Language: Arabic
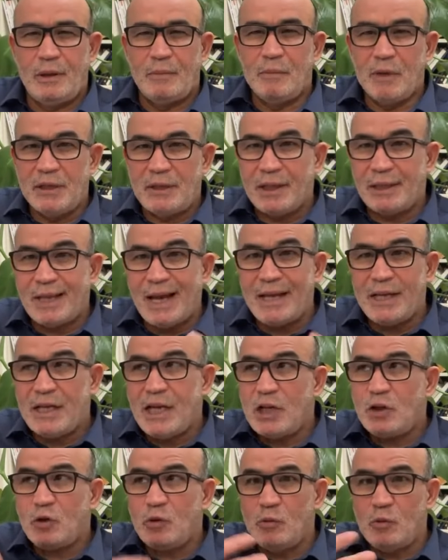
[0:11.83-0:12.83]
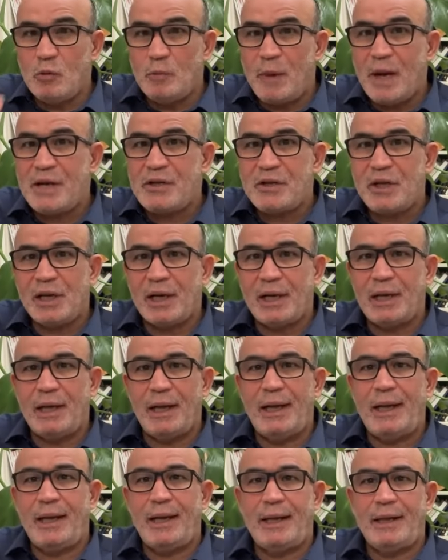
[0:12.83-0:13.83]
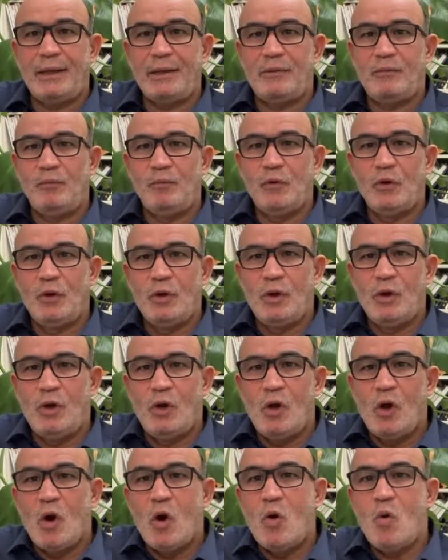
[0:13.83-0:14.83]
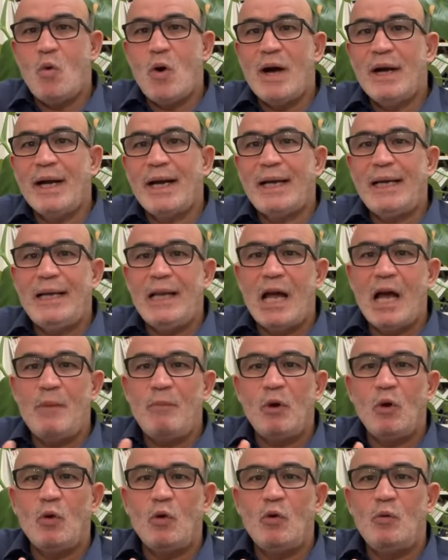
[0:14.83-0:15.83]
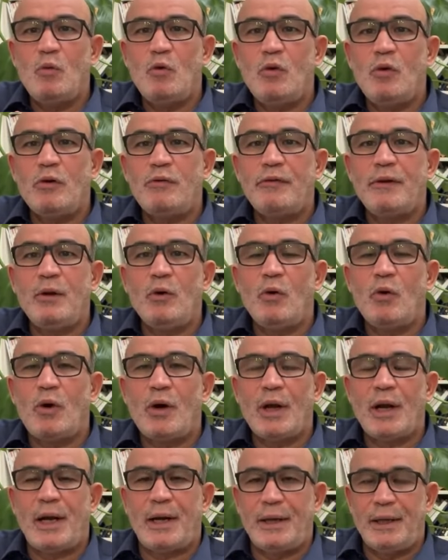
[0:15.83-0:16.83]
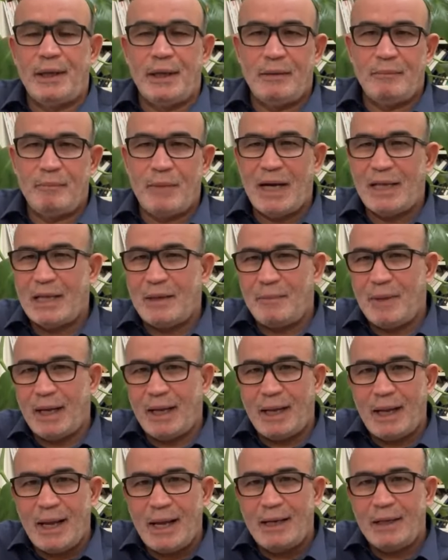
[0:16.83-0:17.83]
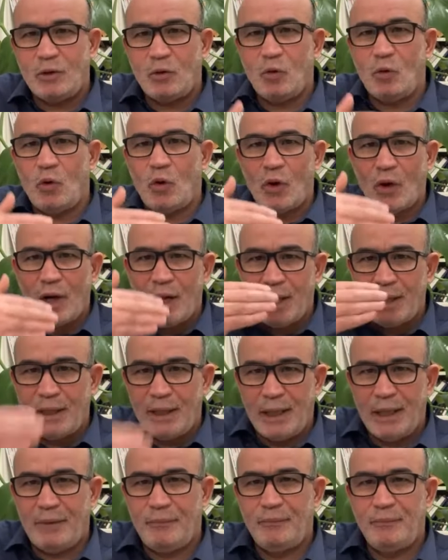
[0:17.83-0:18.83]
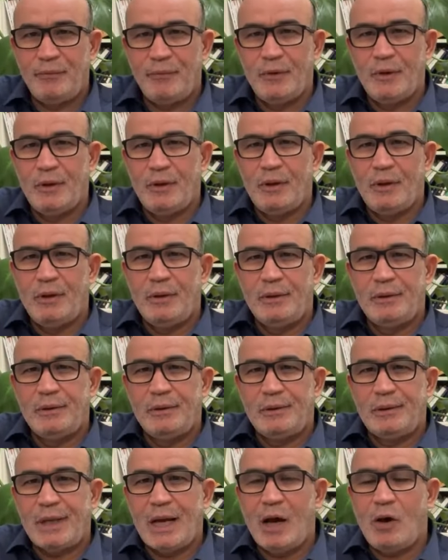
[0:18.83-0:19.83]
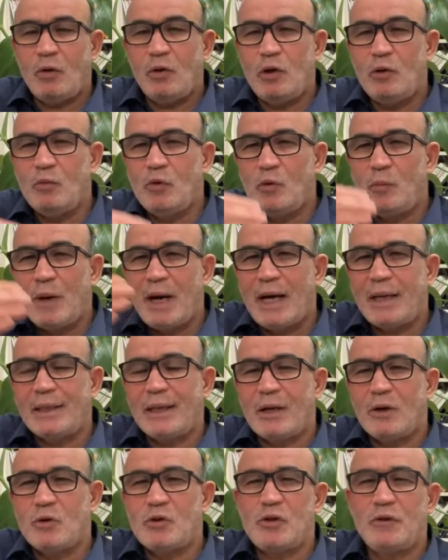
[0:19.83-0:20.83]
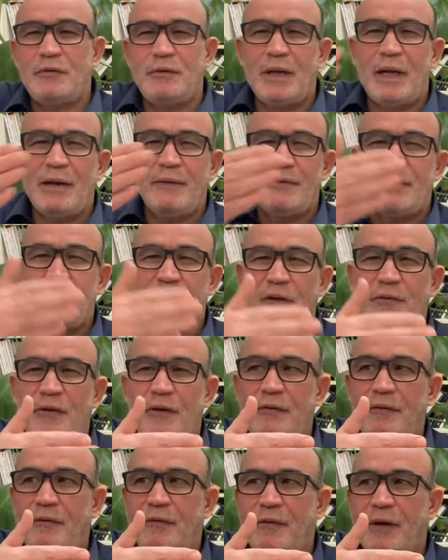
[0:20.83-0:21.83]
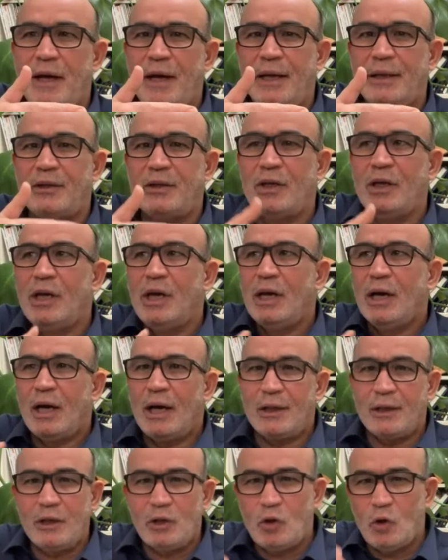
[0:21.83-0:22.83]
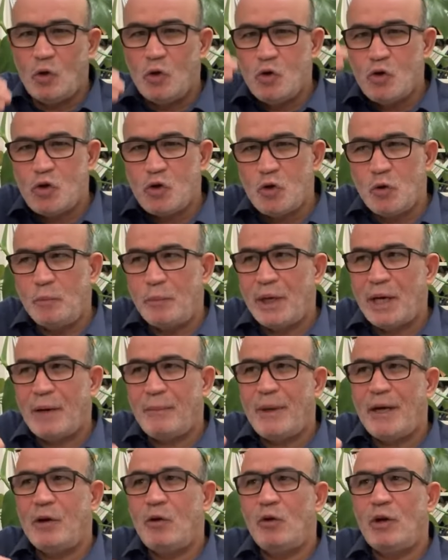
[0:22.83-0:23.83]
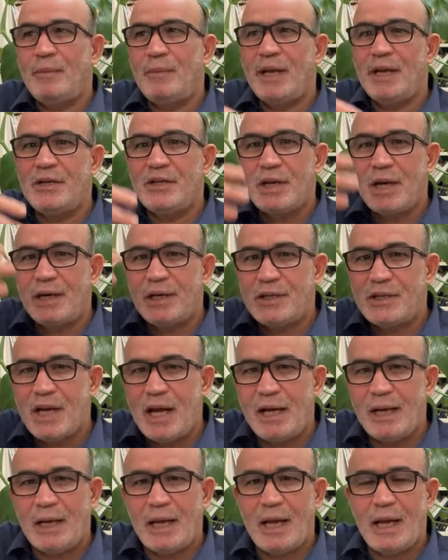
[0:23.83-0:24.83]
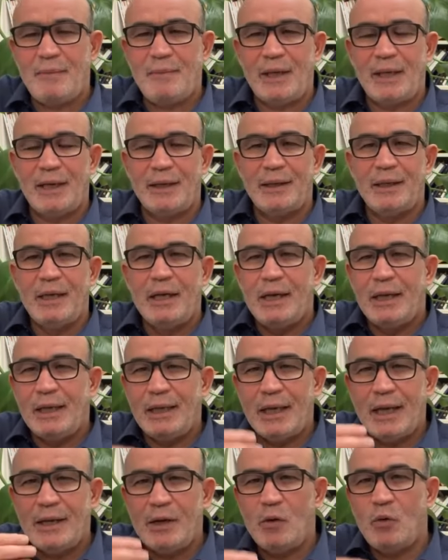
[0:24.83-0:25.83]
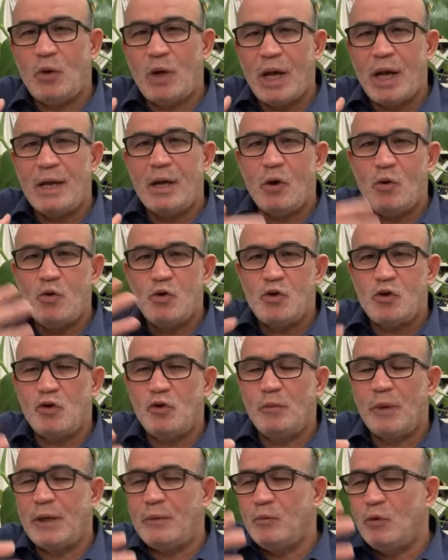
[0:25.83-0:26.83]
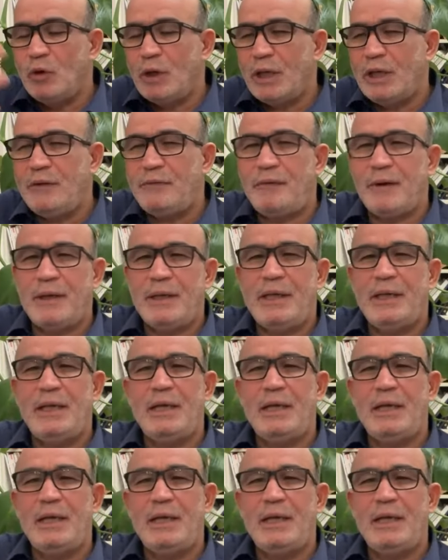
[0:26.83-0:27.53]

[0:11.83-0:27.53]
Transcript: من تداعياته المباشرة الآن هو انقلاب الأمور في أوكرانيا بعدما كانت أوكرانيا تأخذ المبادرة وشفناها في الصيف اللي فات قضية الهجوم بالرغم أنه لم ينجح نجاحا كاملا إلا أنه كان هجوما مخيفا